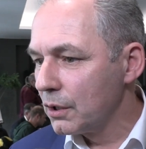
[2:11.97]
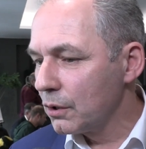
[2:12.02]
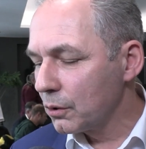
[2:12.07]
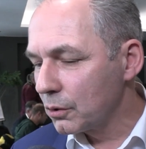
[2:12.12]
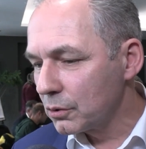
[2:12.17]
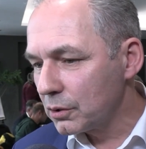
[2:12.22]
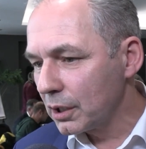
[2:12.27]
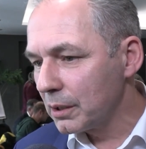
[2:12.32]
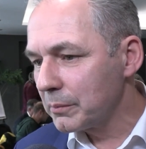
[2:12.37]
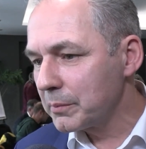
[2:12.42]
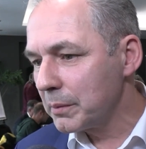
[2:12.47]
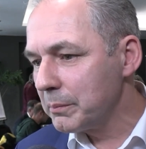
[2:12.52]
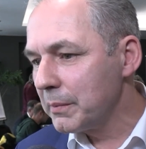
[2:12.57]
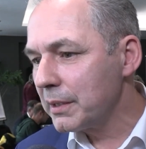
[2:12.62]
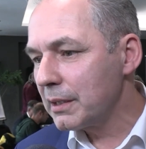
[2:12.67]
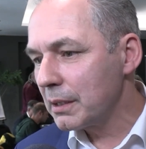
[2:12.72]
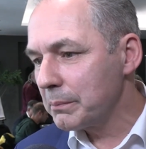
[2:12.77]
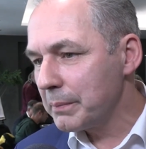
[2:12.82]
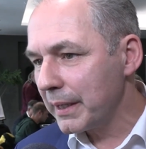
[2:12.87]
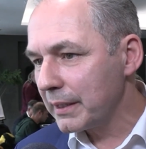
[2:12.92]
Und da haben die
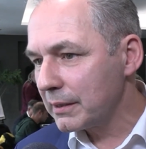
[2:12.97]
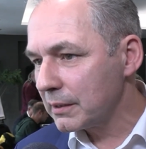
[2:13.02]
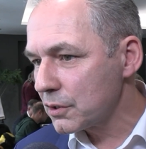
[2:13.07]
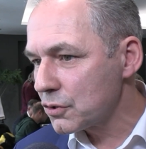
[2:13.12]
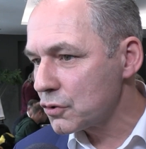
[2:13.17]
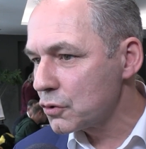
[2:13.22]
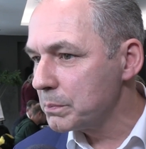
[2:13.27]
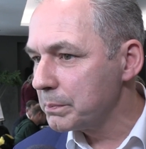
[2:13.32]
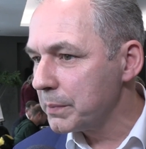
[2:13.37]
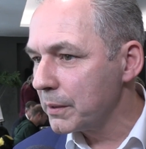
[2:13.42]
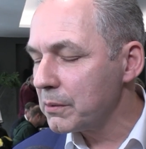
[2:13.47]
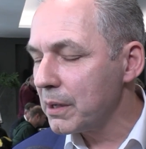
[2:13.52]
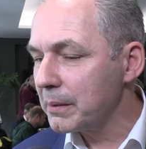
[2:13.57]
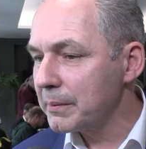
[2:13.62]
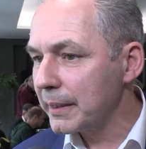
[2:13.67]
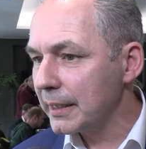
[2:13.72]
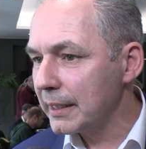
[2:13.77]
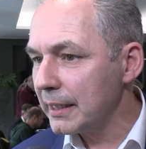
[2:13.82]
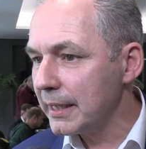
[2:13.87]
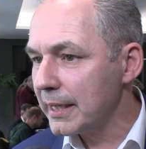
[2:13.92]
Mitarbeiter super
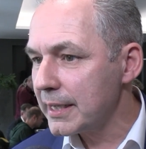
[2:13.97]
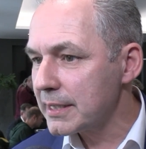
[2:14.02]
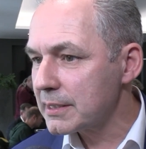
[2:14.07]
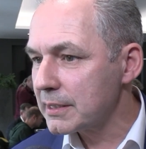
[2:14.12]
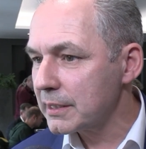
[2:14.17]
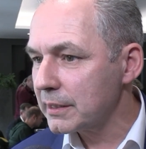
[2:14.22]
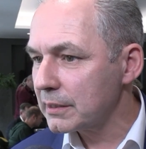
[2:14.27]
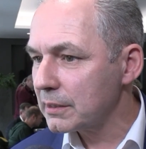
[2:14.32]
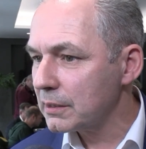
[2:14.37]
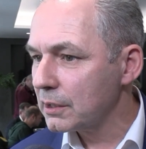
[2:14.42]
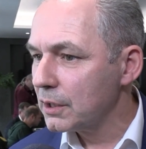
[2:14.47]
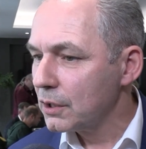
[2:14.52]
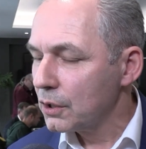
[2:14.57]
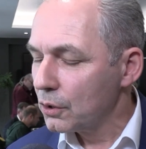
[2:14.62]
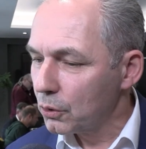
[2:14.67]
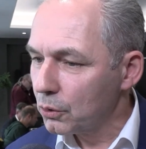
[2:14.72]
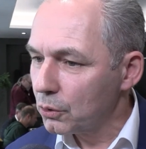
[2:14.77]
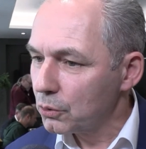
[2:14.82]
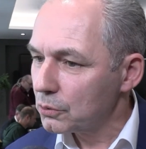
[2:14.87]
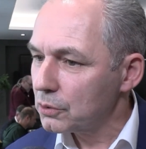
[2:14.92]
Arbeit geleistet
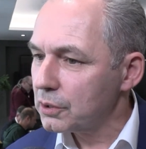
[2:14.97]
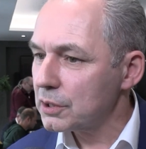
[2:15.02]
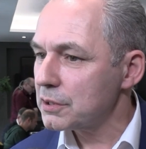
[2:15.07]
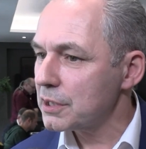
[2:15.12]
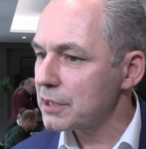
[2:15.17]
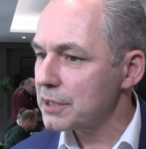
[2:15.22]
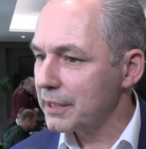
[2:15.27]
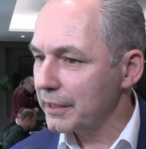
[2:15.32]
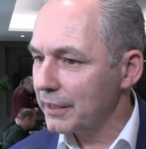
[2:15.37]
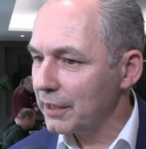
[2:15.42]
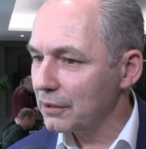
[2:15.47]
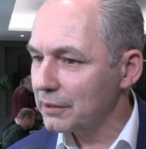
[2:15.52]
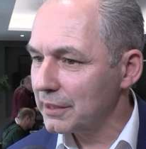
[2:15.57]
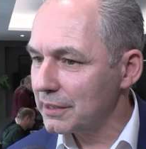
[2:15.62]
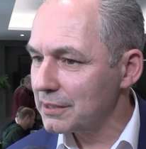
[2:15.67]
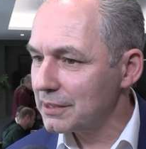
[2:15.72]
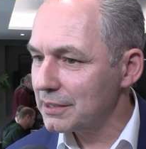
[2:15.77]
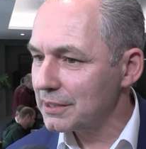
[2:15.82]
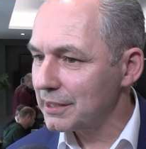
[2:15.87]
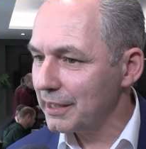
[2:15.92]
und das ist genau
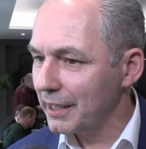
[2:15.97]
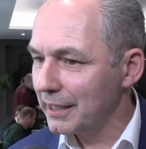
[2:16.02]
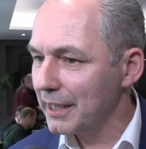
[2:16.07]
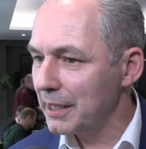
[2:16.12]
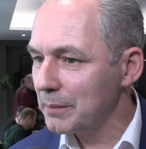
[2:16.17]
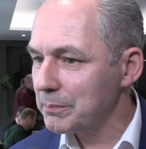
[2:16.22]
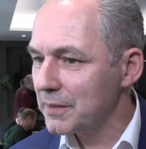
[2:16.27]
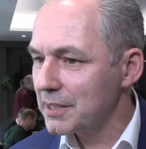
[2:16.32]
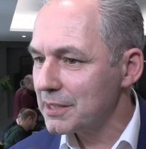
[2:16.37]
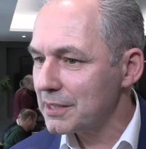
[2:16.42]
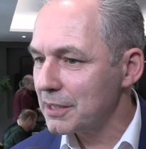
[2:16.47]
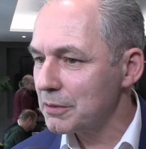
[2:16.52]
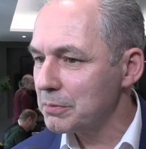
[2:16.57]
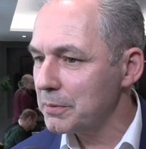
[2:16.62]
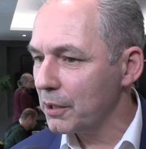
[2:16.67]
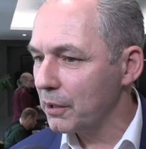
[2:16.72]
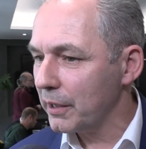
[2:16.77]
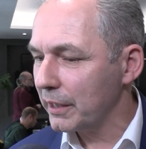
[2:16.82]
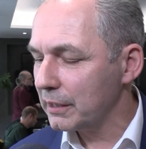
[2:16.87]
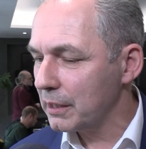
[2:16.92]
das Ergebnis, das
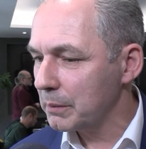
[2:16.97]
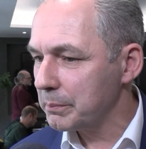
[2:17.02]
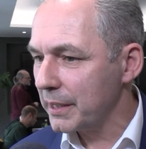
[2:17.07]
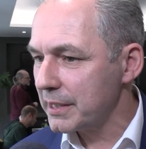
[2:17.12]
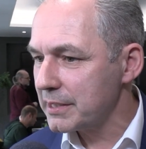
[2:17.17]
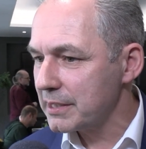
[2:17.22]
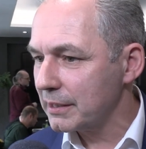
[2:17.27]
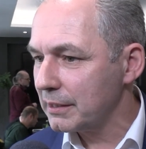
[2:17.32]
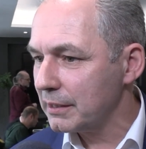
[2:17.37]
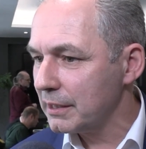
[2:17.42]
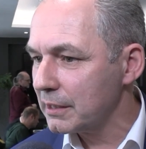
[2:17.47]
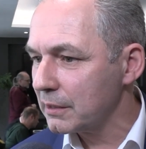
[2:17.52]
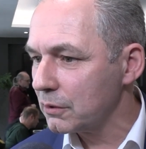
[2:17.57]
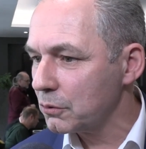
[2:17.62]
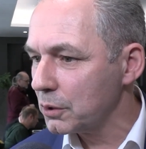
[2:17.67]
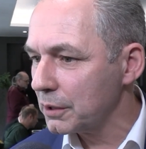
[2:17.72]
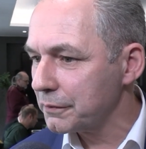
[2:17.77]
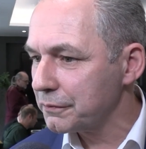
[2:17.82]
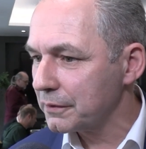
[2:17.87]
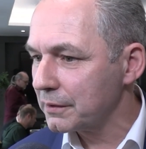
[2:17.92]
wir heute präsentieren
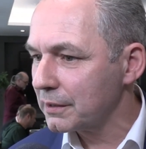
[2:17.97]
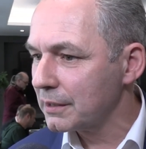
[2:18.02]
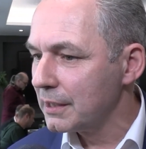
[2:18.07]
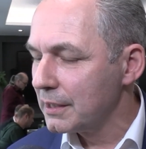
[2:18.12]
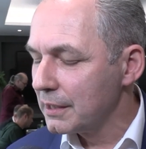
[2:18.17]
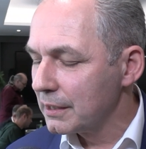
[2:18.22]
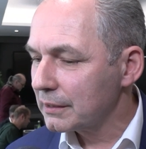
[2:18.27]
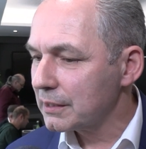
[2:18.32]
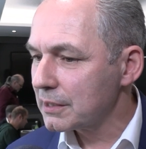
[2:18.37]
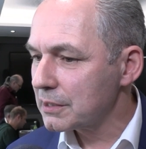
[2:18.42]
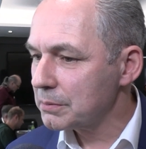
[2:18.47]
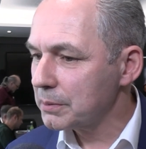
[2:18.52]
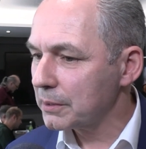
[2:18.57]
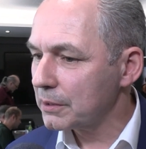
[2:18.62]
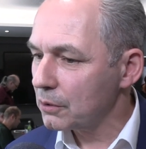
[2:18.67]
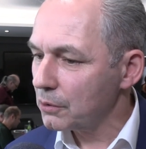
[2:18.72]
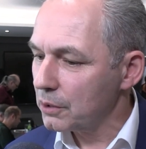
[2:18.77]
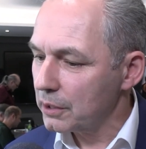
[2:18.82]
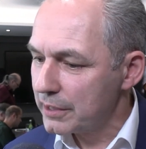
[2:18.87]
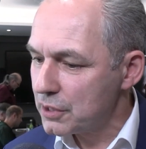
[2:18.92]
durften, dass wir
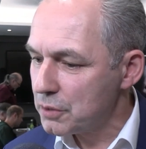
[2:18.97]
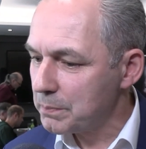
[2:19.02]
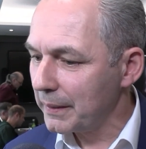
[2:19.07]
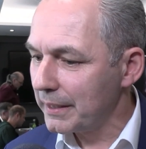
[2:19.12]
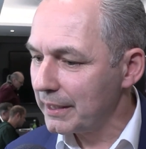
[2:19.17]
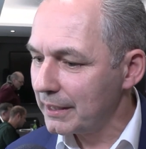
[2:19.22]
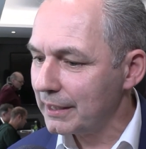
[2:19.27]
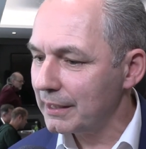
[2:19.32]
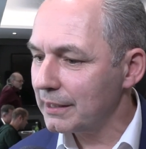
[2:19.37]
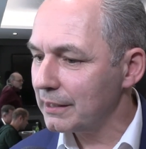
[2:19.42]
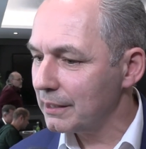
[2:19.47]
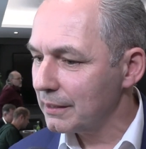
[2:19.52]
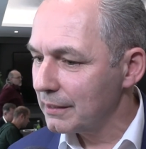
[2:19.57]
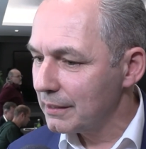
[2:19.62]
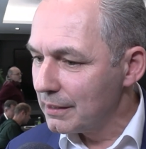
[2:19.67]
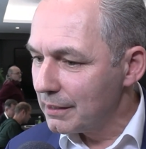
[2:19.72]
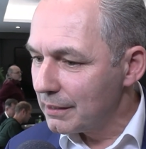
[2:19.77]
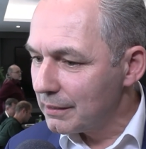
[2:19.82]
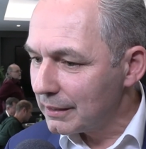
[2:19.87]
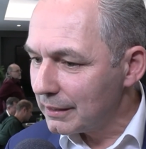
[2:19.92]
da entsprechend
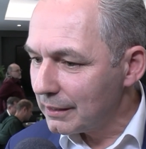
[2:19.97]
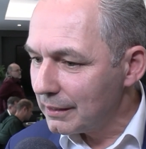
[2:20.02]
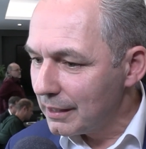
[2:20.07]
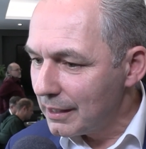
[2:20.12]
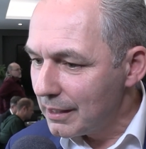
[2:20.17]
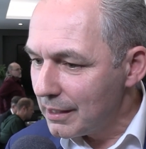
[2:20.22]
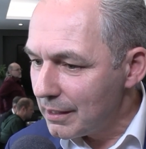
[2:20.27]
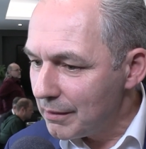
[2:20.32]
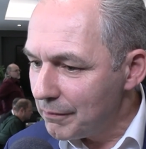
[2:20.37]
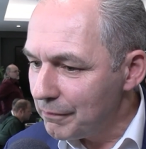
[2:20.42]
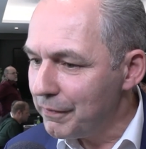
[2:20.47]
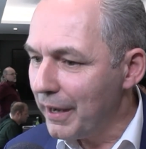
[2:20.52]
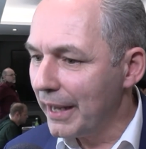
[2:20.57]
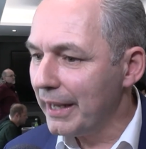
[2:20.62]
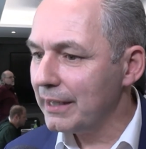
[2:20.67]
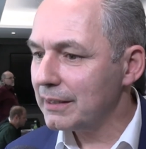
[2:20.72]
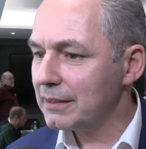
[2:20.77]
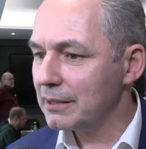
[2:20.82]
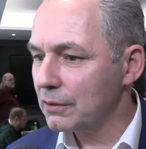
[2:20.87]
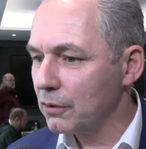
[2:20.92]

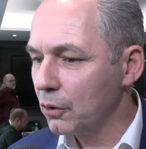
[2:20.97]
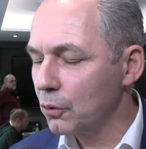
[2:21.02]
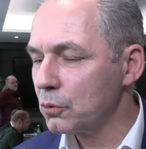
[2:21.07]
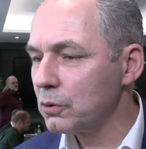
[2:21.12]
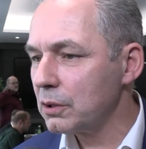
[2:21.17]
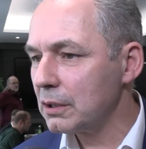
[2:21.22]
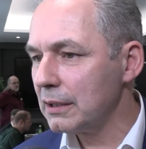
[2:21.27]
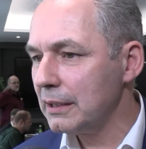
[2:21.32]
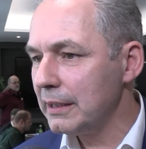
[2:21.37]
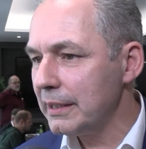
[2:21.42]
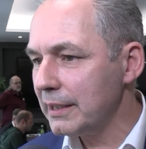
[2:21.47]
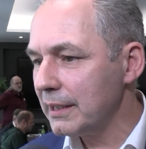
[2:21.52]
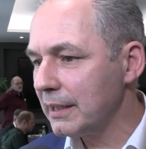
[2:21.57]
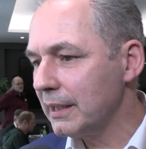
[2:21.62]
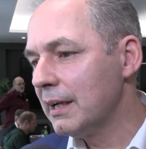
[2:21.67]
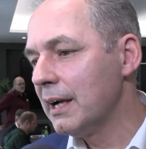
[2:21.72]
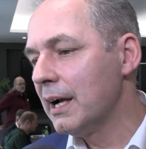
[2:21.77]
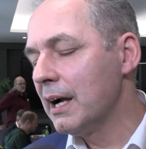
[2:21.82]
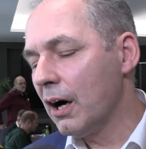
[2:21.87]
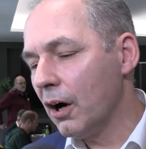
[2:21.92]
weit unten
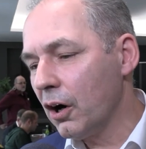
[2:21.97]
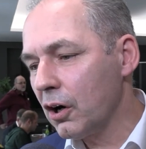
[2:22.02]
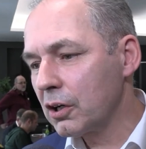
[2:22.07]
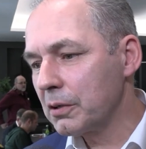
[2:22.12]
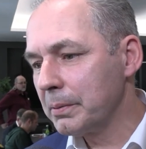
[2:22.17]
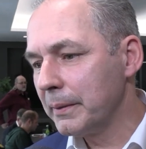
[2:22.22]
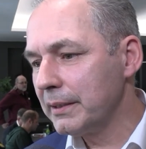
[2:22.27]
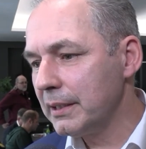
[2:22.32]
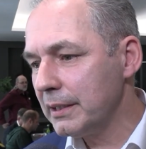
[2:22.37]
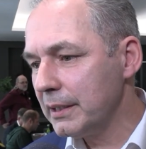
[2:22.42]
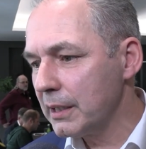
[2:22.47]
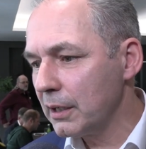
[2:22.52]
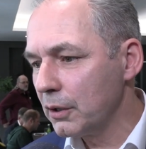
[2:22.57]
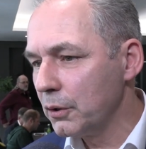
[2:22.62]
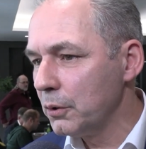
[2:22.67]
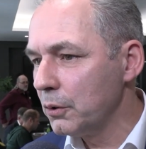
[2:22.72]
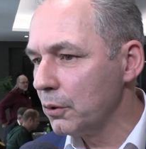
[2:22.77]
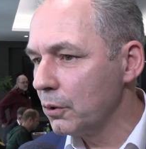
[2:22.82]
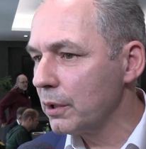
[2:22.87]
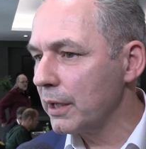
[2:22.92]
liegen, auch wenn die
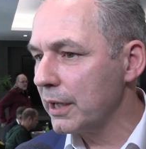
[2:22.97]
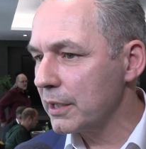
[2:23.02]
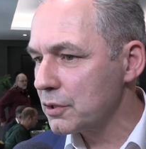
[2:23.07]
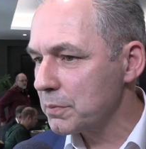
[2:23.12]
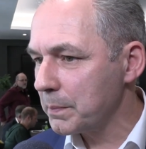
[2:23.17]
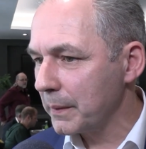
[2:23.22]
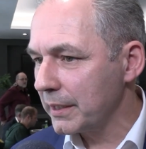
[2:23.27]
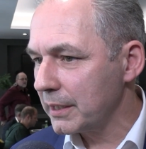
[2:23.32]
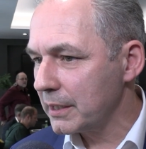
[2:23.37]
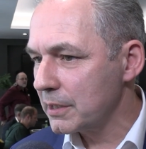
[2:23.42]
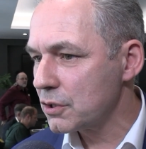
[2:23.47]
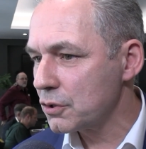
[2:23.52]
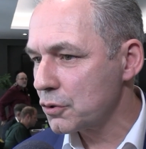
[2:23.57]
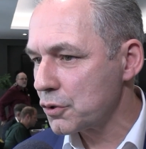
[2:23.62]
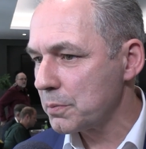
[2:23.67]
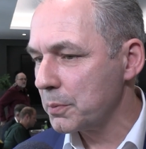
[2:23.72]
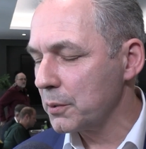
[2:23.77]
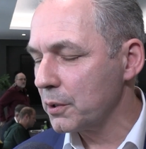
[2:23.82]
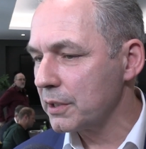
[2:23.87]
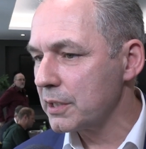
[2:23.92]
Erhöhung entsprechend zu
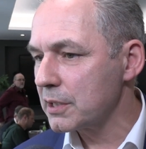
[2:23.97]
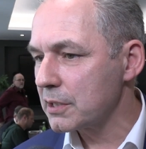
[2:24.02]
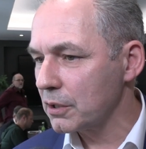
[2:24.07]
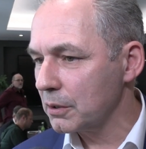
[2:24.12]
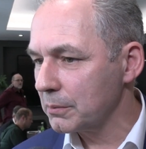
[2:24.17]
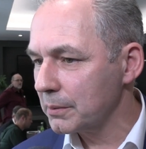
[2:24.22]
spüren ist.